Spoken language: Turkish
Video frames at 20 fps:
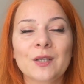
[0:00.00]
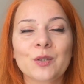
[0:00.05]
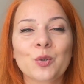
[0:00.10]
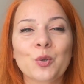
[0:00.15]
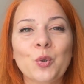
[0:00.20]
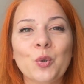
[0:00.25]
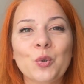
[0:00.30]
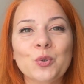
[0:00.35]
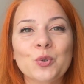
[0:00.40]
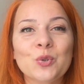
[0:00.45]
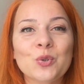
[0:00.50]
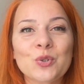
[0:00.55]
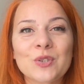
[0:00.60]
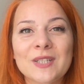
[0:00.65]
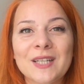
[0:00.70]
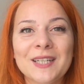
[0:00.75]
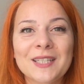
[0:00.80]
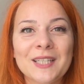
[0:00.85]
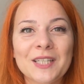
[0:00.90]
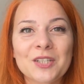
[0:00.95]

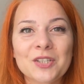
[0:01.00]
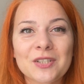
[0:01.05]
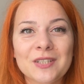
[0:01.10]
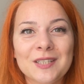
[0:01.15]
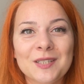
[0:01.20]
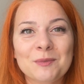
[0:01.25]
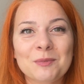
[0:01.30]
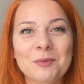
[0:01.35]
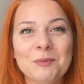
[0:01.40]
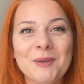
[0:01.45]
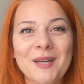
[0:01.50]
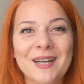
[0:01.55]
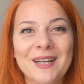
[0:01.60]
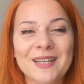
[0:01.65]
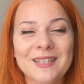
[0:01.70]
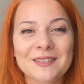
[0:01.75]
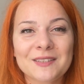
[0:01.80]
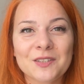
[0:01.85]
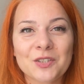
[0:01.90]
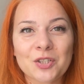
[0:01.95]
Gönlünüzden geçtiği gibi bir
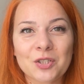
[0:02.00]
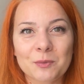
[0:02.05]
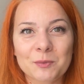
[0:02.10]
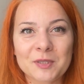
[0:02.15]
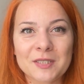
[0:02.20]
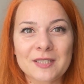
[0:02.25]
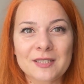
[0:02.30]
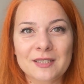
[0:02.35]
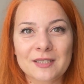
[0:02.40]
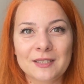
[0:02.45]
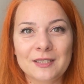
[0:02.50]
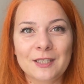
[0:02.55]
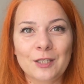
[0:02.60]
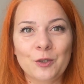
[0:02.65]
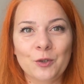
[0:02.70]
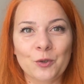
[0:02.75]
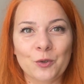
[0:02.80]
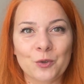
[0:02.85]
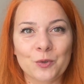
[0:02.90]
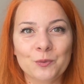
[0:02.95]
hayat yaşamanızı
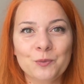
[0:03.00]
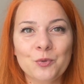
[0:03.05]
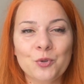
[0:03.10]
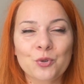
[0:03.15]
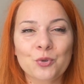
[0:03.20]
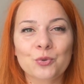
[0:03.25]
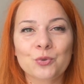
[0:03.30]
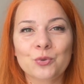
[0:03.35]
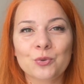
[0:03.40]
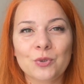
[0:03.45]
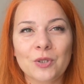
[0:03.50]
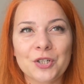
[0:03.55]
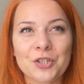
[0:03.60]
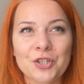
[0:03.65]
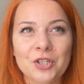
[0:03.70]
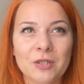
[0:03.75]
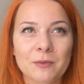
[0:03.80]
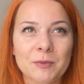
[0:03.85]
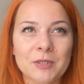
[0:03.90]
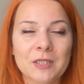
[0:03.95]
diliyorum. Şu
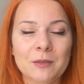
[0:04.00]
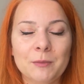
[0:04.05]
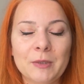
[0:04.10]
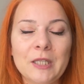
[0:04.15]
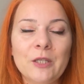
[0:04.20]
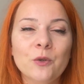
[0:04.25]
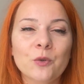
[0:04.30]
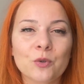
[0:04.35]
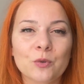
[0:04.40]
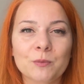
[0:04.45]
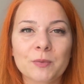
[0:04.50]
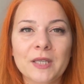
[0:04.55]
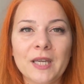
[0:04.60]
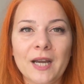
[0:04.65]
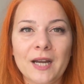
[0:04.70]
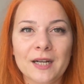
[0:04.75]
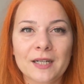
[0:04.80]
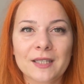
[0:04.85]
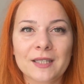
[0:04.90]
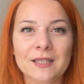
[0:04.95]
aşamada biliyorum ki
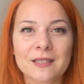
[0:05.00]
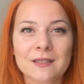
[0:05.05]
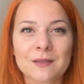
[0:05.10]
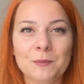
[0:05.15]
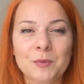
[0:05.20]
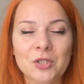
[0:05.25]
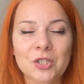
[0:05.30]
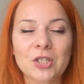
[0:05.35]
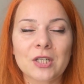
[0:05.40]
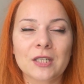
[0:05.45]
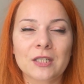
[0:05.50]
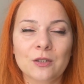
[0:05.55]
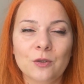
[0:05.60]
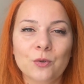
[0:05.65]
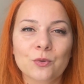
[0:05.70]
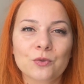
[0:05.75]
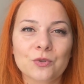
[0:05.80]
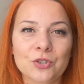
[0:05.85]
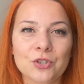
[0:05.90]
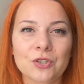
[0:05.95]
herkes bir şekilde
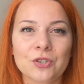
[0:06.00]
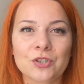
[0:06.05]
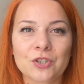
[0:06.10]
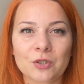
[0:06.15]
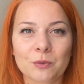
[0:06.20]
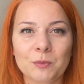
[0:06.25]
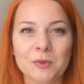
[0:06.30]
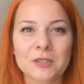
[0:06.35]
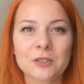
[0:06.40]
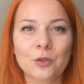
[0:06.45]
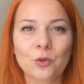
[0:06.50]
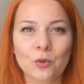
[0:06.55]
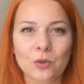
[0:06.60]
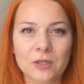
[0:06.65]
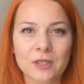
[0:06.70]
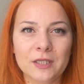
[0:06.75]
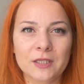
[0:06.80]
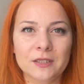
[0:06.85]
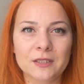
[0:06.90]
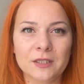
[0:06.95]
yurt dışına çıkmanın
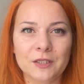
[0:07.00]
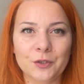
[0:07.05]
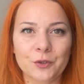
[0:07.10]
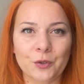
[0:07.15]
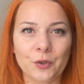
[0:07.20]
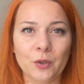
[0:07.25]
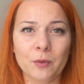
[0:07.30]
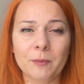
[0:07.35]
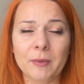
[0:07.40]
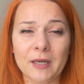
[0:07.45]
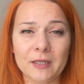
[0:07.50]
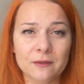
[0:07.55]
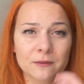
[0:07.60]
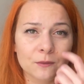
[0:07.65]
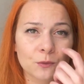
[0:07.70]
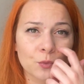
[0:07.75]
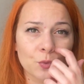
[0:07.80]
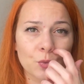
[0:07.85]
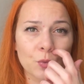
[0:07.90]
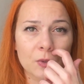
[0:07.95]
yollarını arıyor. Ben
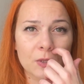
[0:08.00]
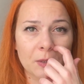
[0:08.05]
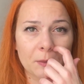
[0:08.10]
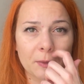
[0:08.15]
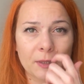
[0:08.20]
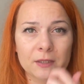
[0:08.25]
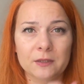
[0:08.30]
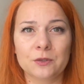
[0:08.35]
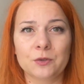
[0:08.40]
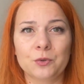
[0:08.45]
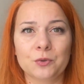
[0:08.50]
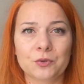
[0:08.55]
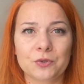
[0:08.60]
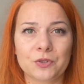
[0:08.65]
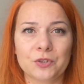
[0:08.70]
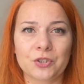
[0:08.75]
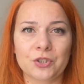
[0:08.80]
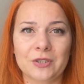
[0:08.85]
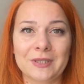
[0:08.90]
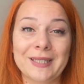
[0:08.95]
uzun zamandır yurt
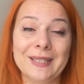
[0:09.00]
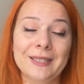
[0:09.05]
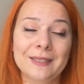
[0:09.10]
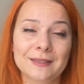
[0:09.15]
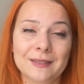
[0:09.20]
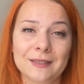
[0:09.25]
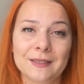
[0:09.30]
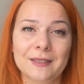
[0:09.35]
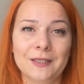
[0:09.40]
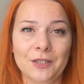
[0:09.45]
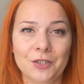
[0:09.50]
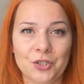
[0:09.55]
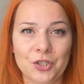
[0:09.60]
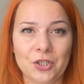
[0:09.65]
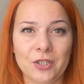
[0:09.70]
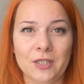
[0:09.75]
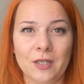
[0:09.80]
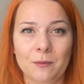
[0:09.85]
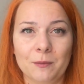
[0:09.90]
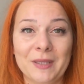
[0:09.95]
dışında İngiltere'de
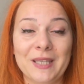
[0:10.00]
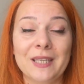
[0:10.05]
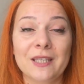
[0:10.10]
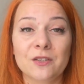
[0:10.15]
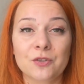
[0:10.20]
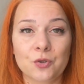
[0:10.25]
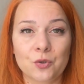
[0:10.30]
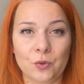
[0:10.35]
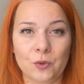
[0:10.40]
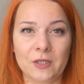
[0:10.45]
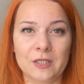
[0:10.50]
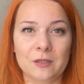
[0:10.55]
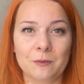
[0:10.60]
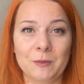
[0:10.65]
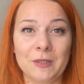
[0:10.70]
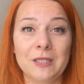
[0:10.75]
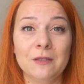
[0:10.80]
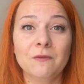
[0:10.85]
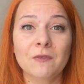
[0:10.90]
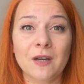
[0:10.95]
yaşayan bir İngilizce
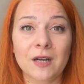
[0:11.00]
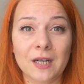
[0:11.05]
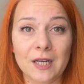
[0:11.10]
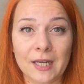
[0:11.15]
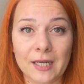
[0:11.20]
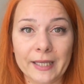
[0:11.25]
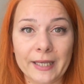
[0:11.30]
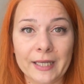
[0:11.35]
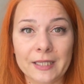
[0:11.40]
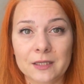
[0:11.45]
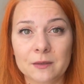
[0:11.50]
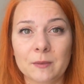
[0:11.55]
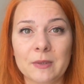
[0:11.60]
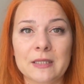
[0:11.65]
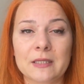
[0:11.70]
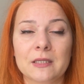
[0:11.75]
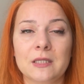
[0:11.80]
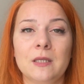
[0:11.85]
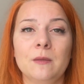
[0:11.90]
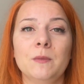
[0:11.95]
öğretmeniyim ve hala kendi
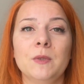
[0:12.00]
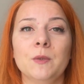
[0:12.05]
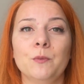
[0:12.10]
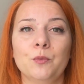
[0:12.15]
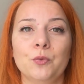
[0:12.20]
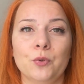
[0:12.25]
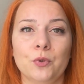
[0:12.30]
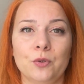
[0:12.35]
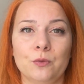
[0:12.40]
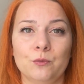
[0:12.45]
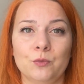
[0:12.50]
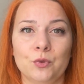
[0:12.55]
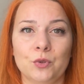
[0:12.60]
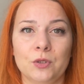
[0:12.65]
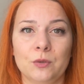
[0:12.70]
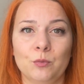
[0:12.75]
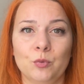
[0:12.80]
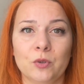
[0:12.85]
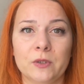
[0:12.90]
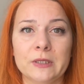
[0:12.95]
mesleğimi yapıyorum
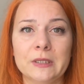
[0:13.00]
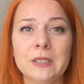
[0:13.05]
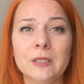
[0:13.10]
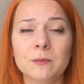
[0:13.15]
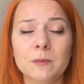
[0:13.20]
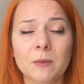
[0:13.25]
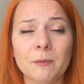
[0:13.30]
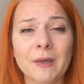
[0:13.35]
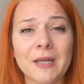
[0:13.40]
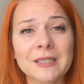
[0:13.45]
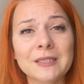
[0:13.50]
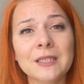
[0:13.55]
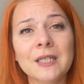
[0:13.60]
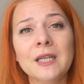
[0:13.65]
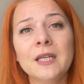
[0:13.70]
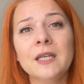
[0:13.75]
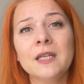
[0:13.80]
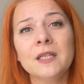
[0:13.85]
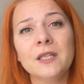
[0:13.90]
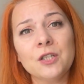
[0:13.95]
burada bu arada. Ama ben
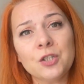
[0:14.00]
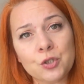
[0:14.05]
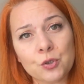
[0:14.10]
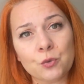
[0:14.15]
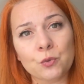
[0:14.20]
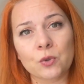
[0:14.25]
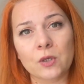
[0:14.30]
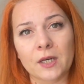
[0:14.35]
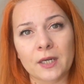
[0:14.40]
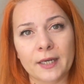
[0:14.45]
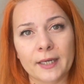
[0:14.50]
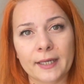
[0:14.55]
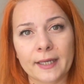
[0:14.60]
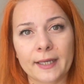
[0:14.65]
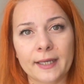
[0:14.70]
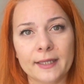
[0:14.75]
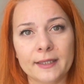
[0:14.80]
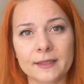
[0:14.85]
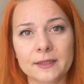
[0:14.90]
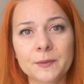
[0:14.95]
iş kurarak
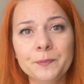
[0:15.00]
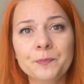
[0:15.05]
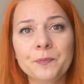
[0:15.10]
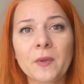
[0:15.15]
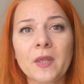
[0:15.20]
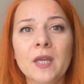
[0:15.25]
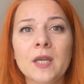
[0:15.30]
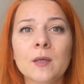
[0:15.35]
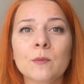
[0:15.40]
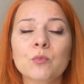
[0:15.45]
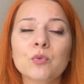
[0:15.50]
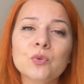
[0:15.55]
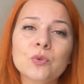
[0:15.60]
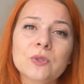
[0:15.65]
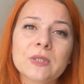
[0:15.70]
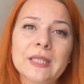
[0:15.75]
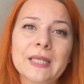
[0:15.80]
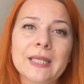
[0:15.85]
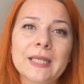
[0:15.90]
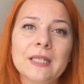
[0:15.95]
geldim.
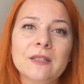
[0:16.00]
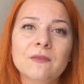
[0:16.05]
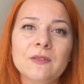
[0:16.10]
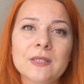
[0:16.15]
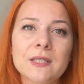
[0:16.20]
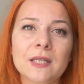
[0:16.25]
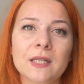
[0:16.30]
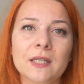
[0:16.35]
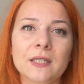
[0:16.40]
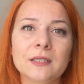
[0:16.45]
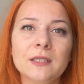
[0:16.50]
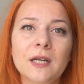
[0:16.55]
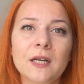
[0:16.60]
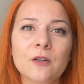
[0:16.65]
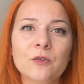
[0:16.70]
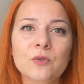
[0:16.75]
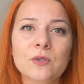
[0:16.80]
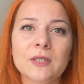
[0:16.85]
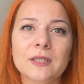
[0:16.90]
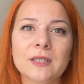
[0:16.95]
Bununla ilgili vizeleri de
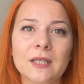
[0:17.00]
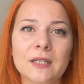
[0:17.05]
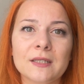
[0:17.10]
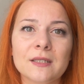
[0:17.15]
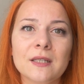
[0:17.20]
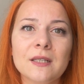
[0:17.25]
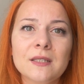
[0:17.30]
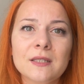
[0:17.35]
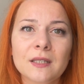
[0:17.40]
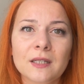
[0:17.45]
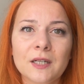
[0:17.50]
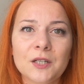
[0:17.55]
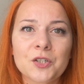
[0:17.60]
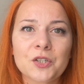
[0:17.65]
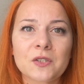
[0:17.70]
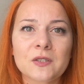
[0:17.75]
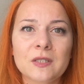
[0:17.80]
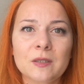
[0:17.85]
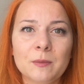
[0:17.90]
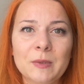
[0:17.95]
arzu ederseniz
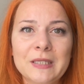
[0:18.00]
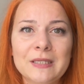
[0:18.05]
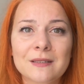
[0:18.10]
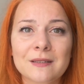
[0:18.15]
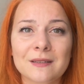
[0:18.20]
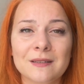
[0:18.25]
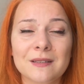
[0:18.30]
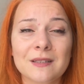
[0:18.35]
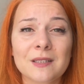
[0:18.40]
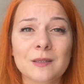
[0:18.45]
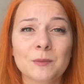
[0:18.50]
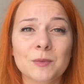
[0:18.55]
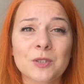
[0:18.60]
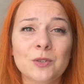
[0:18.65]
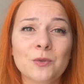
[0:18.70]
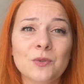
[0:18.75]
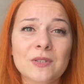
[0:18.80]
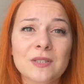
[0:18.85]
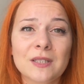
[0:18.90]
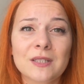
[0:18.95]
araştırabilirsiniz. Ama
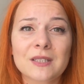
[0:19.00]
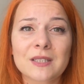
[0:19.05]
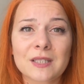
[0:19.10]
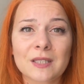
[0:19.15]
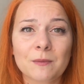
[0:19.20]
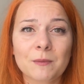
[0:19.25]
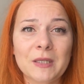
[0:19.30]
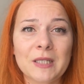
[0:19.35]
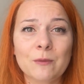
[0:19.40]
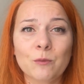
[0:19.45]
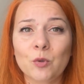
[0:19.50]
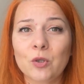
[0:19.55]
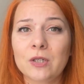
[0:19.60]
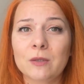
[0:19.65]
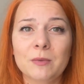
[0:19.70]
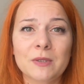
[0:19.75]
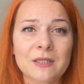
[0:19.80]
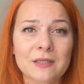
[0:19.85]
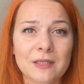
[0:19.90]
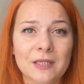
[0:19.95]
diyorsanız ki benim
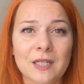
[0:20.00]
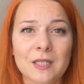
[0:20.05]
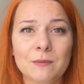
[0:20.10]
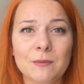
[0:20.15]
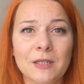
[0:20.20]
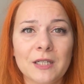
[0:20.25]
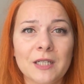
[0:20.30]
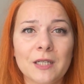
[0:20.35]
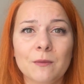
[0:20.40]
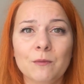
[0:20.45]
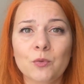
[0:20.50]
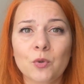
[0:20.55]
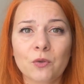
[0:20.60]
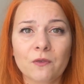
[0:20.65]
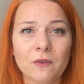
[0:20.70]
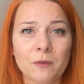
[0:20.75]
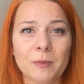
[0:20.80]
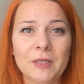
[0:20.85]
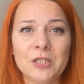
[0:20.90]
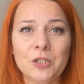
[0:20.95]
öyle bir sermayem
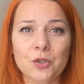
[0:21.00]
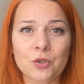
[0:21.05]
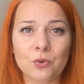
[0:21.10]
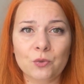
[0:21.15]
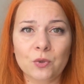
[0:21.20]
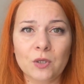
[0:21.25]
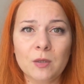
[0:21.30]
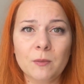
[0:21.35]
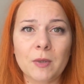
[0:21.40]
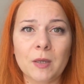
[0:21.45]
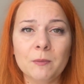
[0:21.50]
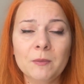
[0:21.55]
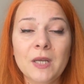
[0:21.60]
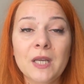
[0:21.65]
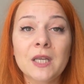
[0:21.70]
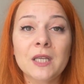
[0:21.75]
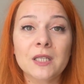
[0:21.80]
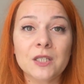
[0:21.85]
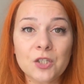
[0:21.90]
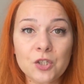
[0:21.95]
yok ve ben iş kuramam,
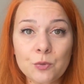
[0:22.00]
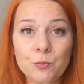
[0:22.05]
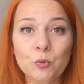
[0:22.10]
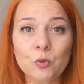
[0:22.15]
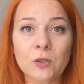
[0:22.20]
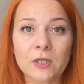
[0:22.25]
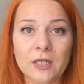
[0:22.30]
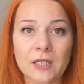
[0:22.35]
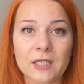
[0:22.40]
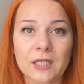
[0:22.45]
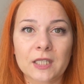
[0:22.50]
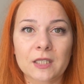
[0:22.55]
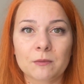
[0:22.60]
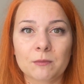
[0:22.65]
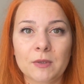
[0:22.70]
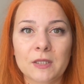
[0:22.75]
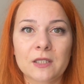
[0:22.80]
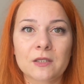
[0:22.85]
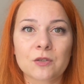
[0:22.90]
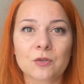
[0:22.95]
iş bularak
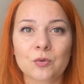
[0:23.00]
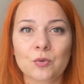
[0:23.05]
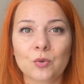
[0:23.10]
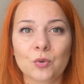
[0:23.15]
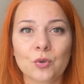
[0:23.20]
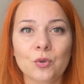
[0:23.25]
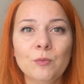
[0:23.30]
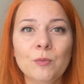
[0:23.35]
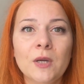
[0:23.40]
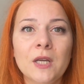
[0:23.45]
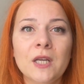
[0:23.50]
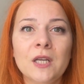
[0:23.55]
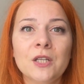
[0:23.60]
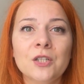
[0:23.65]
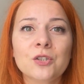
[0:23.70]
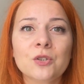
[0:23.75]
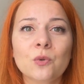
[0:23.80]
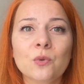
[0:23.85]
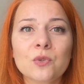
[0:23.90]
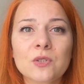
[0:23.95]
gitmek istiyorum.
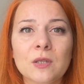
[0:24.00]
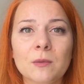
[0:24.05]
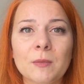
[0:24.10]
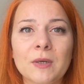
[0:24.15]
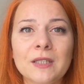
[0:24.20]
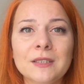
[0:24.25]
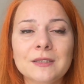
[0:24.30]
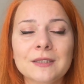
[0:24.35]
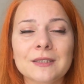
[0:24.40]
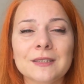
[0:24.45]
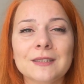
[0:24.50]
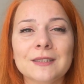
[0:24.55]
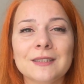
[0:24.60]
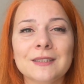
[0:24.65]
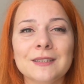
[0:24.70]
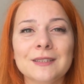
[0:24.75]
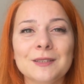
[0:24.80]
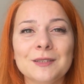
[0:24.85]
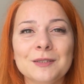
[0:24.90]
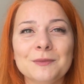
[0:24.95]
İşte o zaman
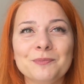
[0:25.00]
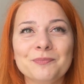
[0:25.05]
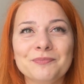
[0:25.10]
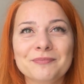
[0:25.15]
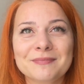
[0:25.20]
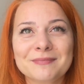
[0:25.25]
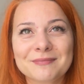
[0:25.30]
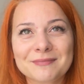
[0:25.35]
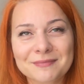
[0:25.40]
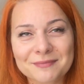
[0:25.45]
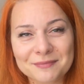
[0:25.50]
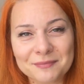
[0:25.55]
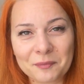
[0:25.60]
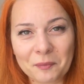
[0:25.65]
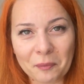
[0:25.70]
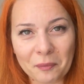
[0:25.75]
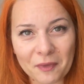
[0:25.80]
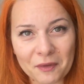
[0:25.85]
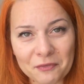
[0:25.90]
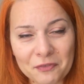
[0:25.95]
e,
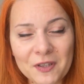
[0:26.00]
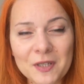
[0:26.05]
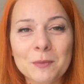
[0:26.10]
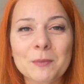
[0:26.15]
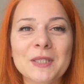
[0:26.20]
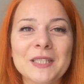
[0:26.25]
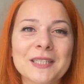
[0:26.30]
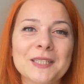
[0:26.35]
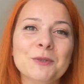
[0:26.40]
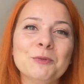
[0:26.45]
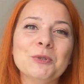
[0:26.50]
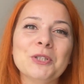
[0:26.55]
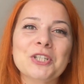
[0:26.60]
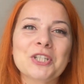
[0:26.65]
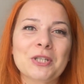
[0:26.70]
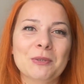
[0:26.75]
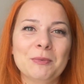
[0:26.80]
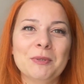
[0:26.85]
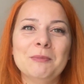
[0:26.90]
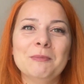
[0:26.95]
firmalara
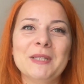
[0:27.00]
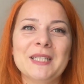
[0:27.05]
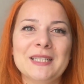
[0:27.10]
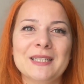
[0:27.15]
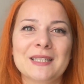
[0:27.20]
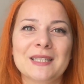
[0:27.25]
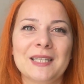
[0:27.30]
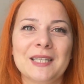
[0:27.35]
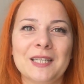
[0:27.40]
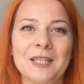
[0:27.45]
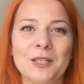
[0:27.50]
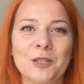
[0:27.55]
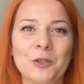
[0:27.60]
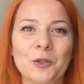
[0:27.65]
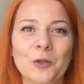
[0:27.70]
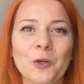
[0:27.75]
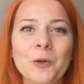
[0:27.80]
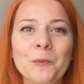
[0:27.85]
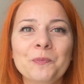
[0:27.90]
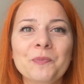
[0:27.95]
ulaşabilmeniz
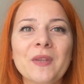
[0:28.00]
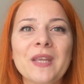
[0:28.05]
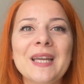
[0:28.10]
gerekiyor.